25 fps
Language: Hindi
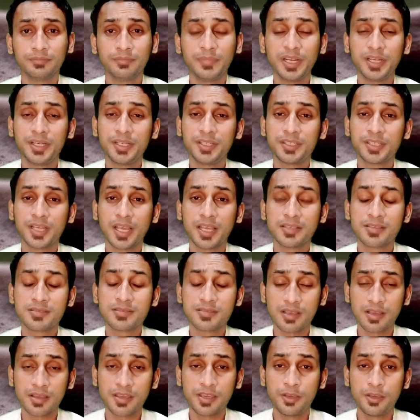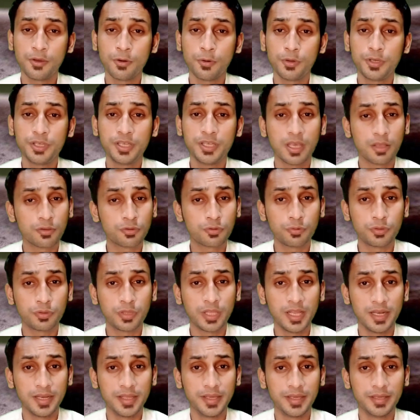बेटी चाहे सकी हो या
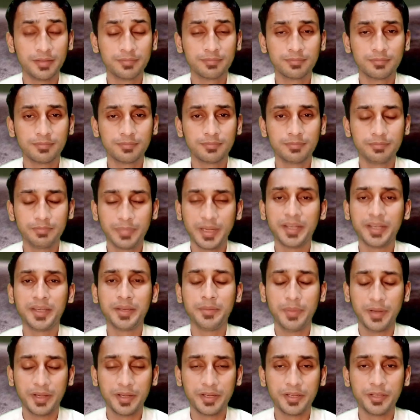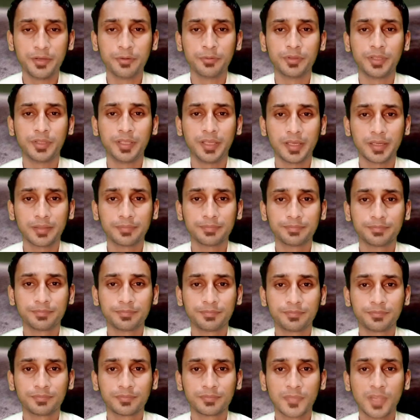सुतेली बेटी बेटी होती है
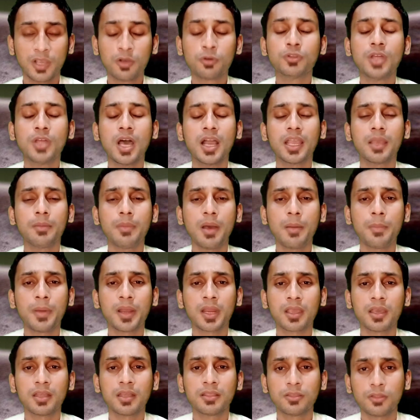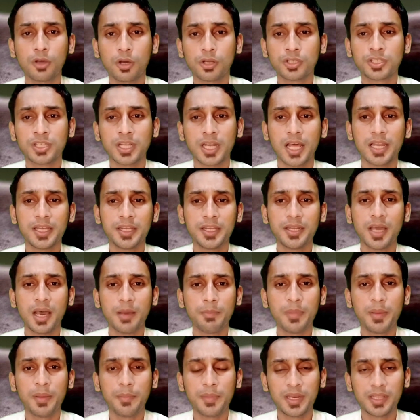खुदा के बाबरकत और जलाली
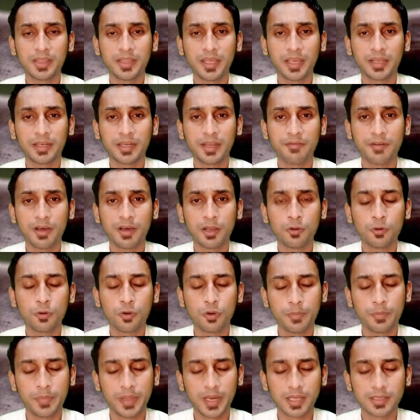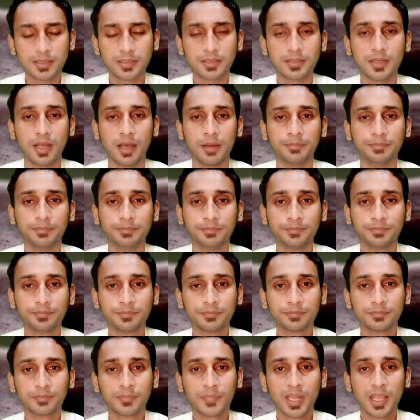नाम में मेरे देखने वालों को मेरा सलाम
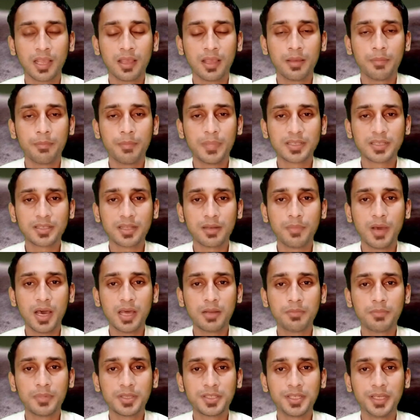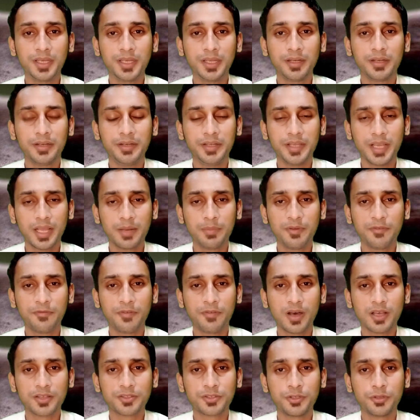मैं सलमान मसीह टीएनबी
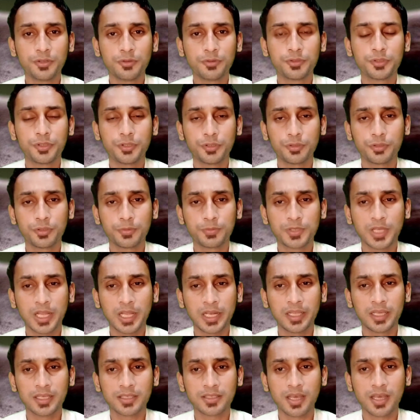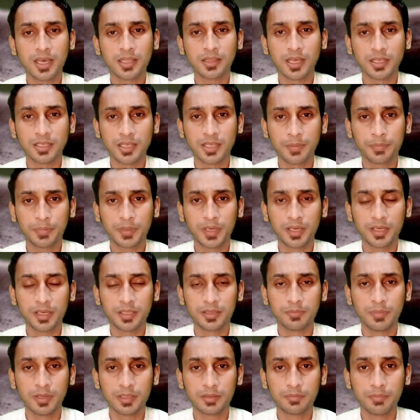फास्ट न्यूज़ यूट्यूब चैनल के साथ आज आपकी
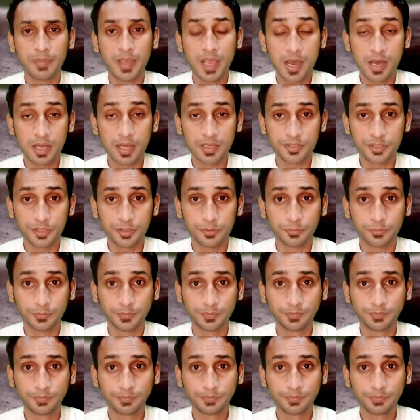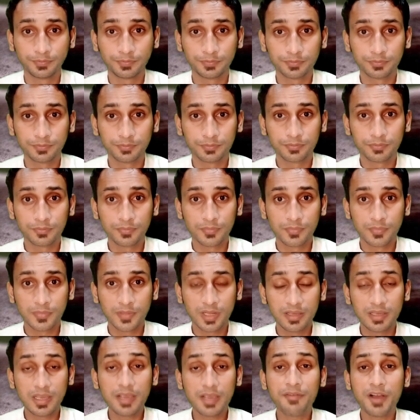खिदमत में हाजिर हूँ
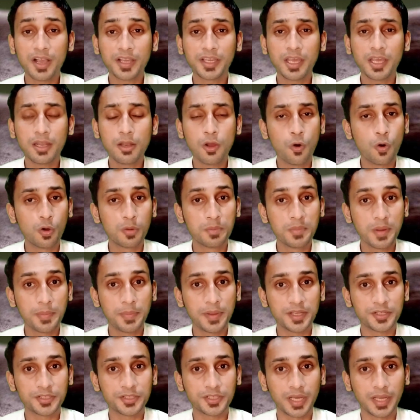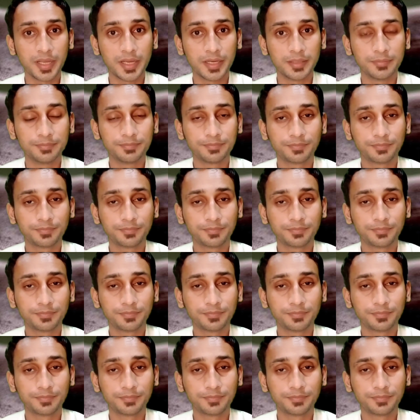यह वाक़ लाहौर में पेश आया